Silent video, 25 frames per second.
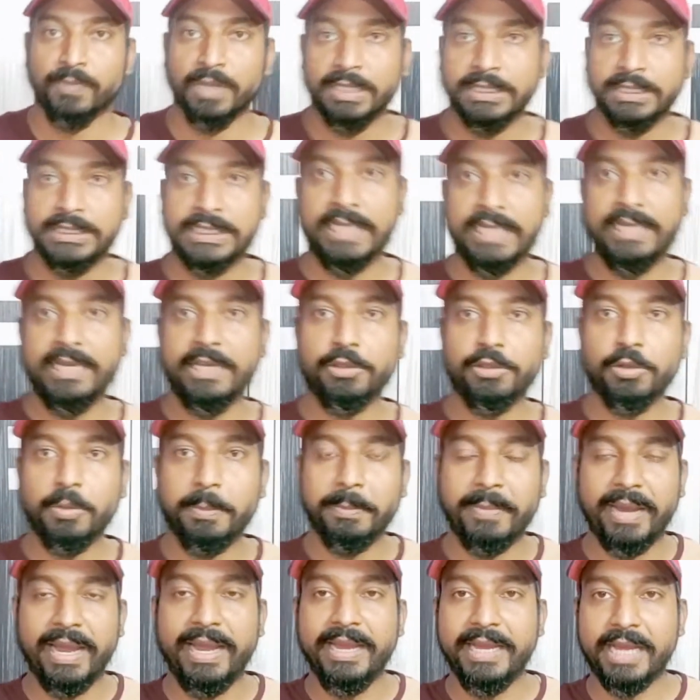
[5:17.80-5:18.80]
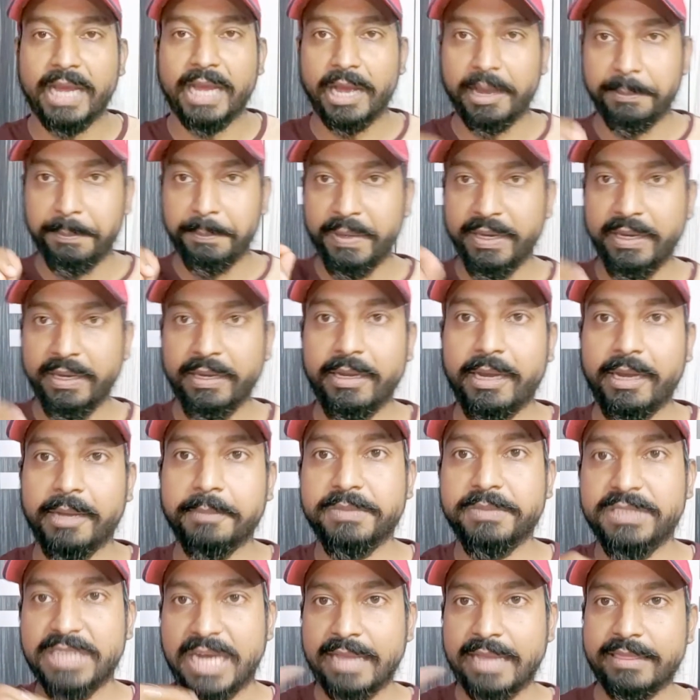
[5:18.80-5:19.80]
चलिए तो मैं अभी
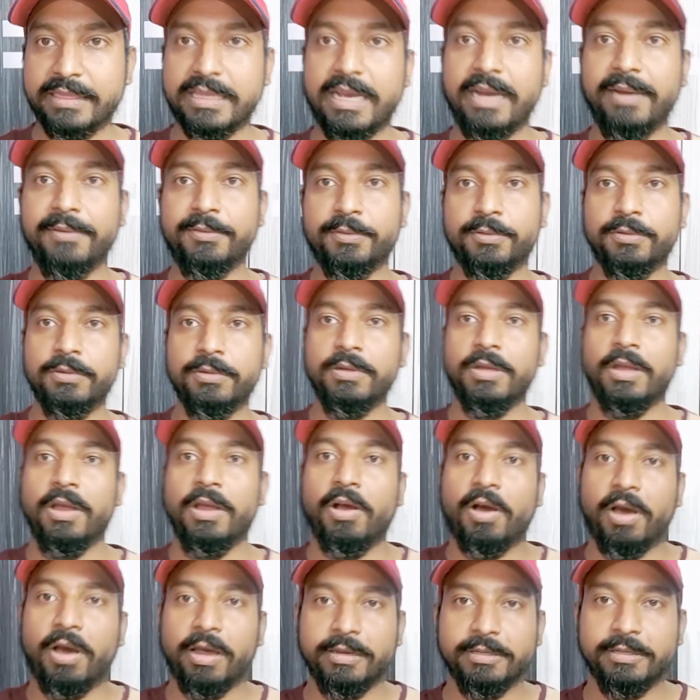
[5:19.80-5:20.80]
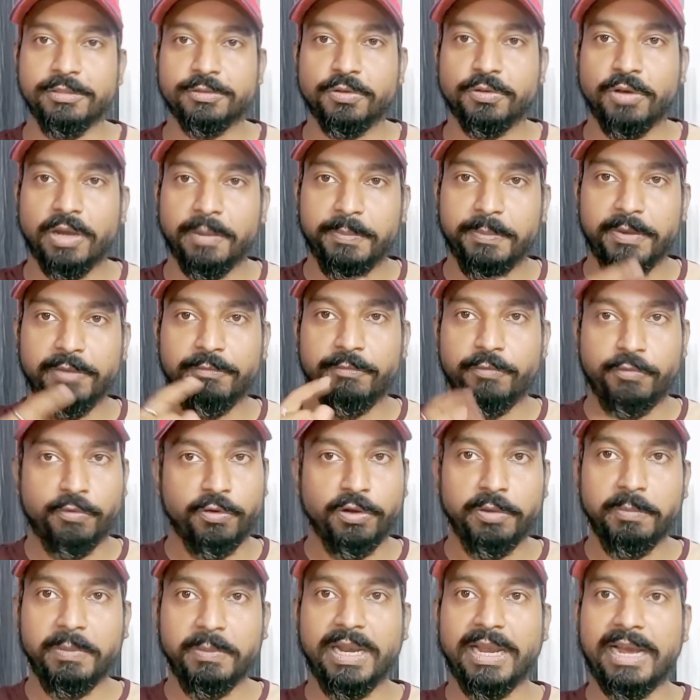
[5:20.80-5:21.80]
अब जाता हूँ और इसको अपने
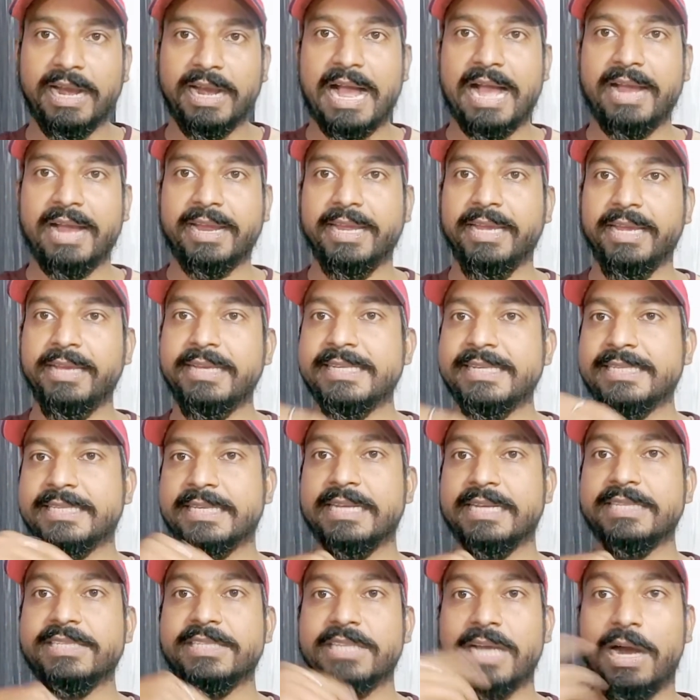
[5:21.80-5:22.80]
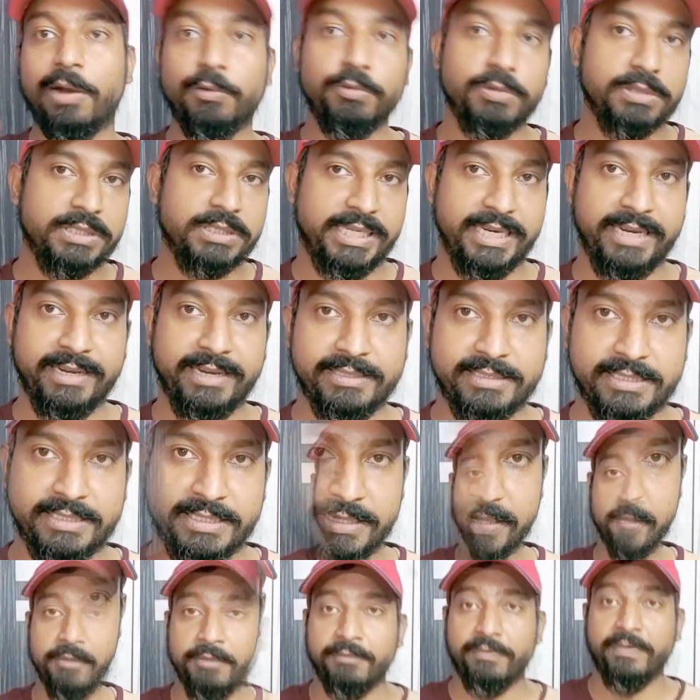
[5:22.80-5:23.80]
फोन में लगा के इसका साउंड
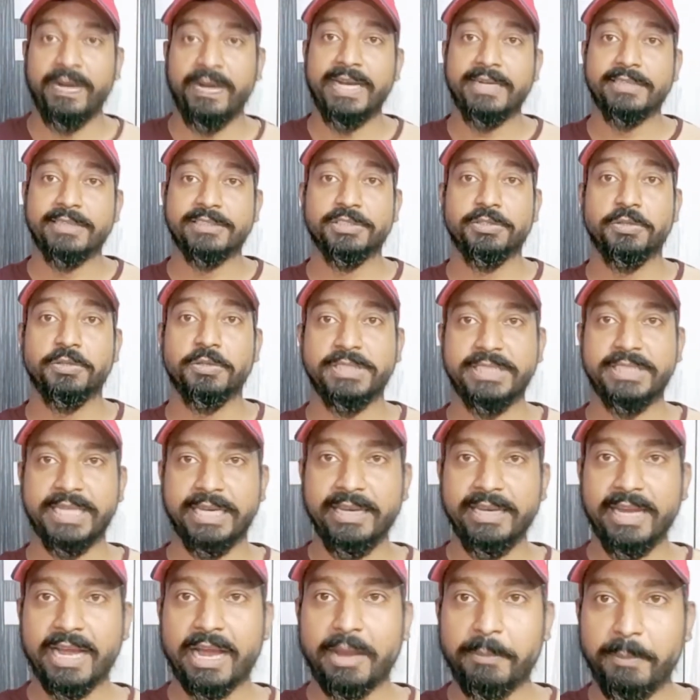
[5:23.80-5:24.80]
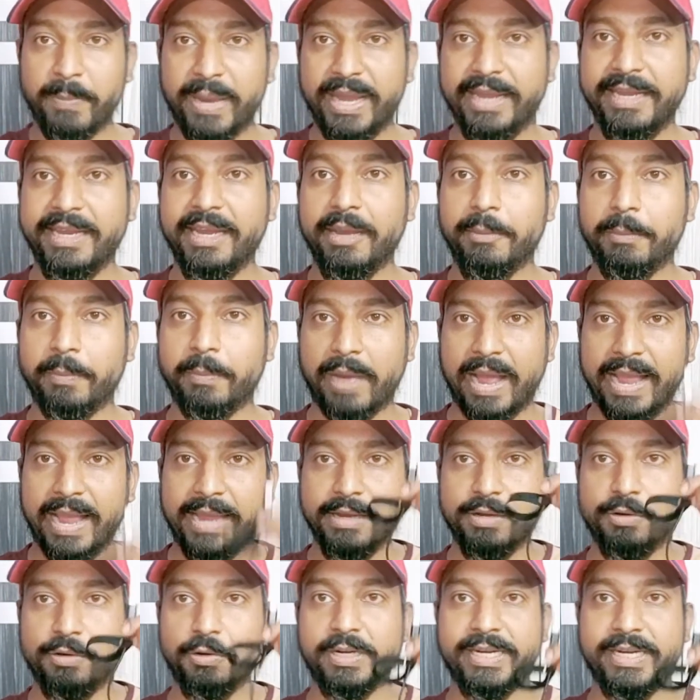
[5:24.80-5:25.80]
टेस्ट कर फ्रेंड्स तो चलिए अब मैं ये
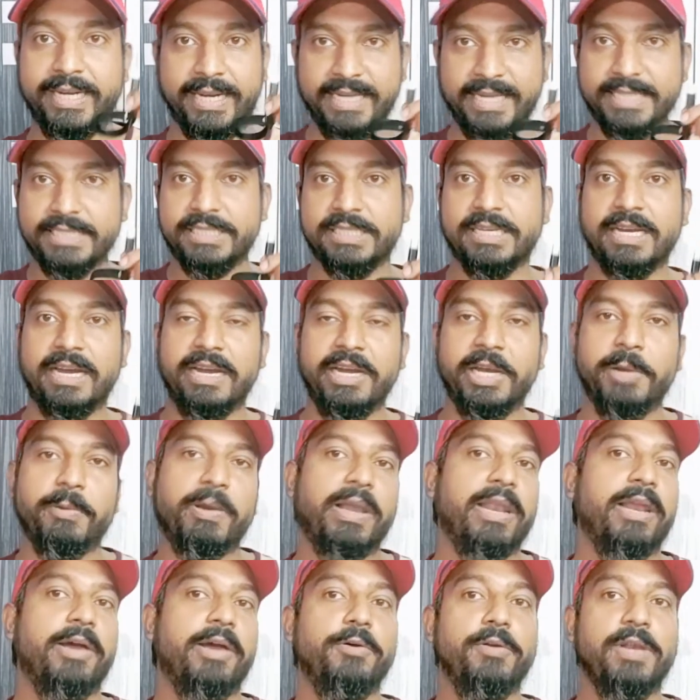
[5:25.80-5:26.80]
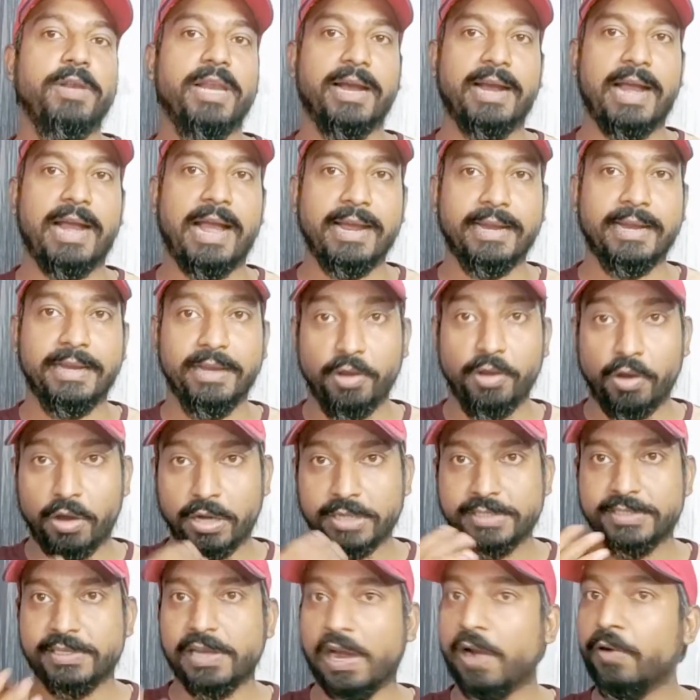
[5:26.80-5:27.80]
माइक को टेस्ट करने वाला हूँ लगा के
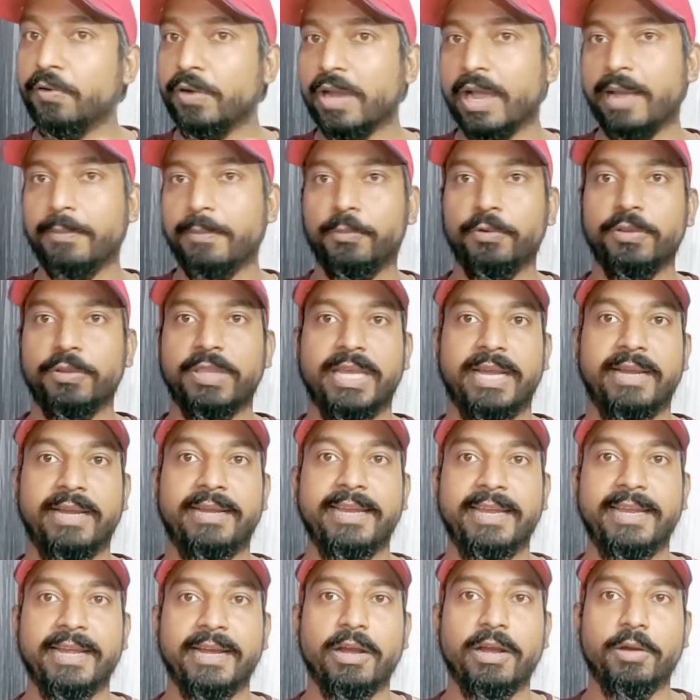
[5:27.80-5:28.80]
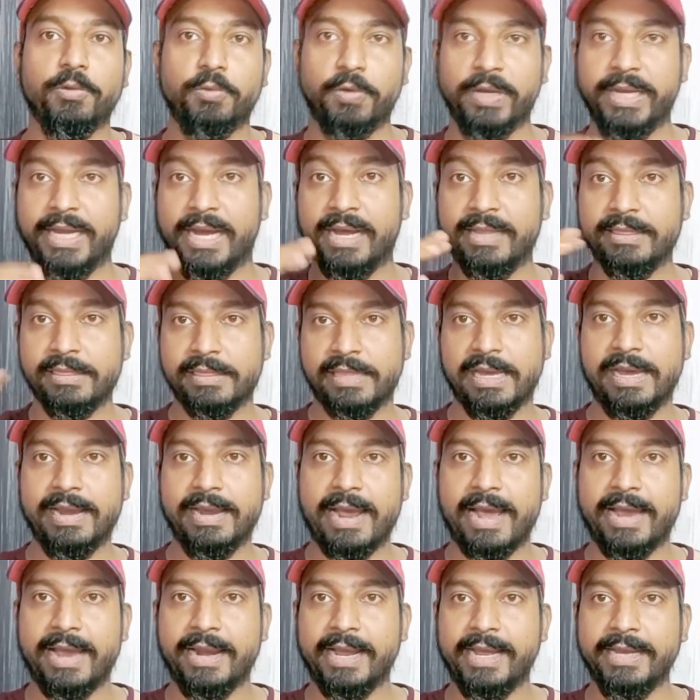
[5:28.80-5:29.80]
और साउंड आपको देखिएगा कोई अंतर
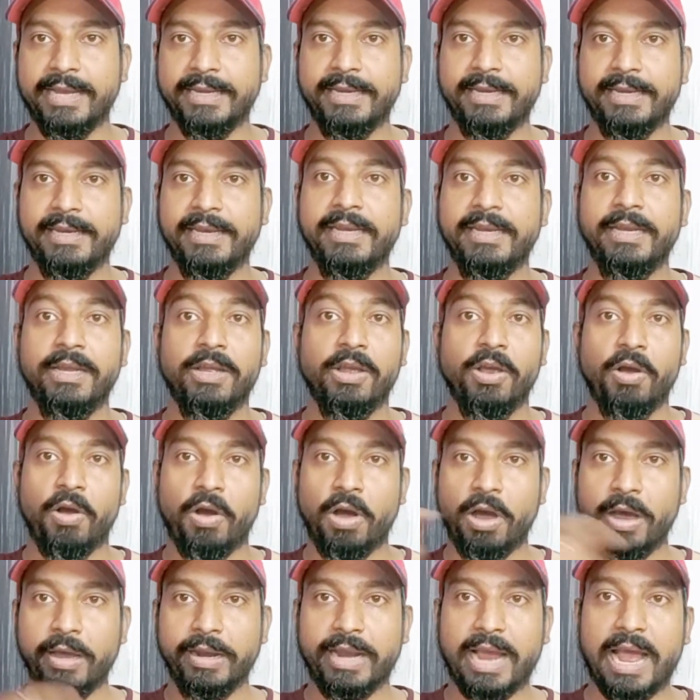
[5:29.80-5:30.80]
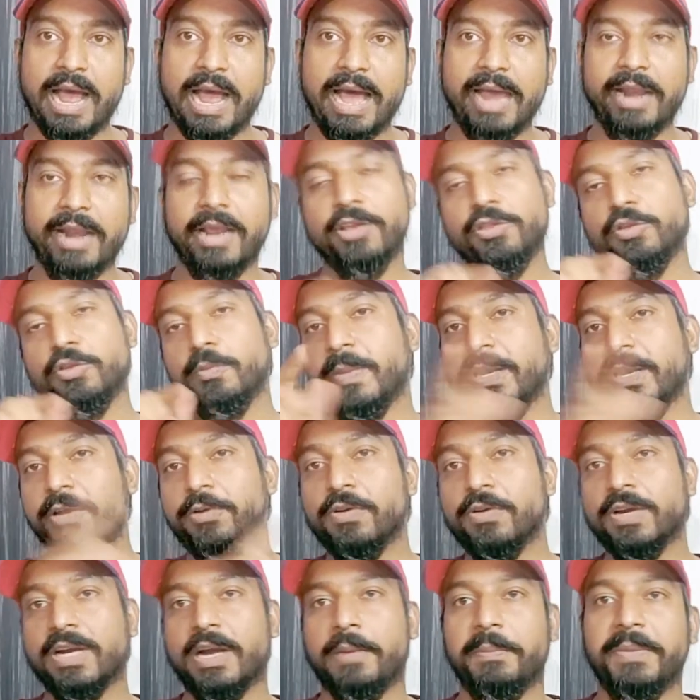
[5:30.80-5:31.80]
आ रहा है कि नहीं और आ रहा है तो मेरे
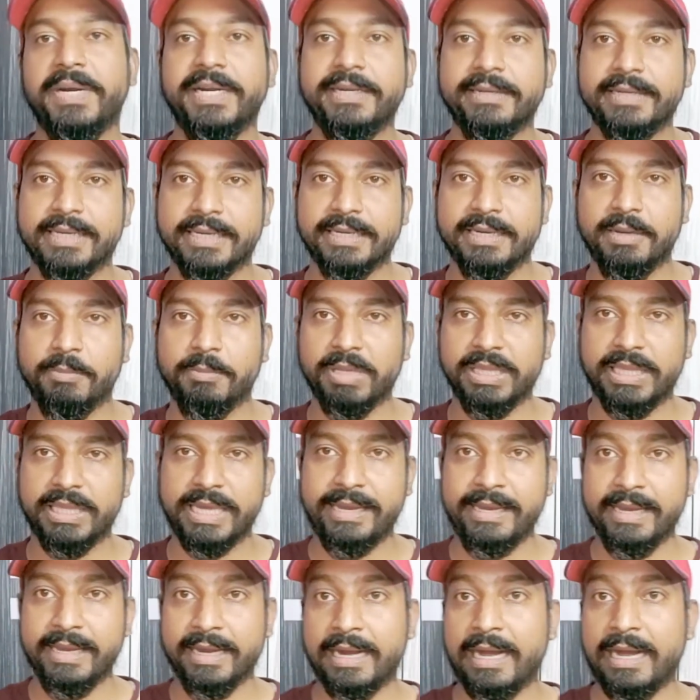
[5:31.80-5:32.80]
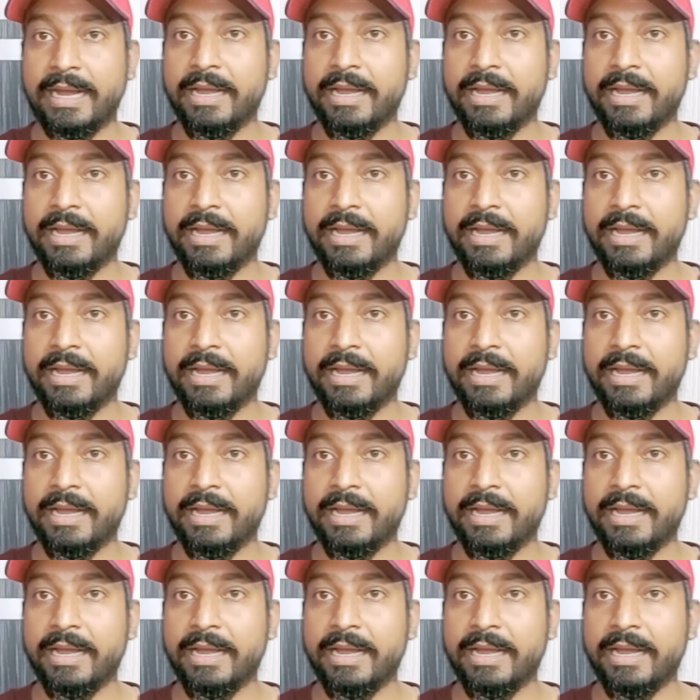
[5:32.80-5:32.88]
को कमेंट करके बताइएगा